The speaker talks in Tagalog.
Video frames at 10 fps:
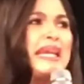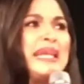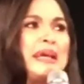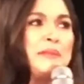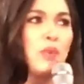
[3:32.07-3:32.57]
talaga
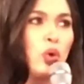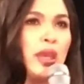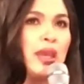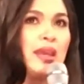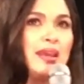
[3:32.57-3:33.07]
ng
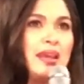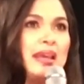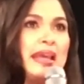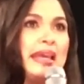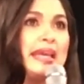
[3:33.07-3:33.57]
boy.
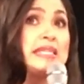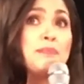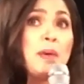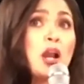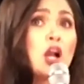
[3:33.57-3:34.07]

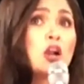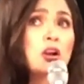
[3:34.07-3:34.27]
Kasi pag